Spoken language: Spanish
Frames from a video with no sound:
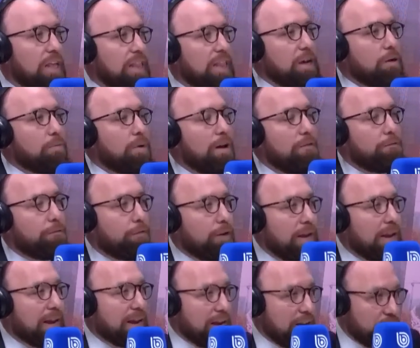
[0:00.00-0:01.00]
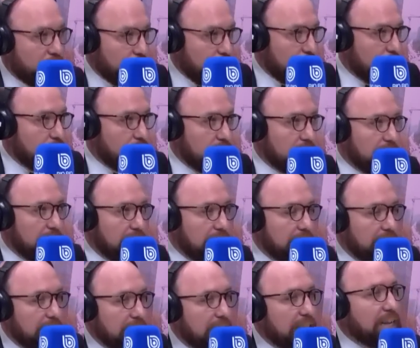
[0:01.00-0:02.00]
de cuál fue la razón
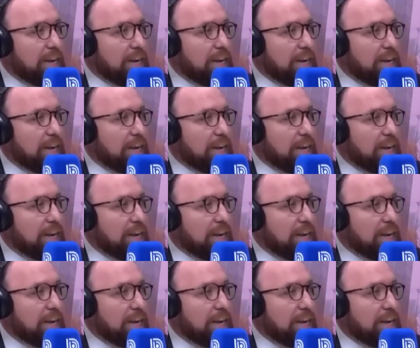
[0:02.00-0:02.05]
de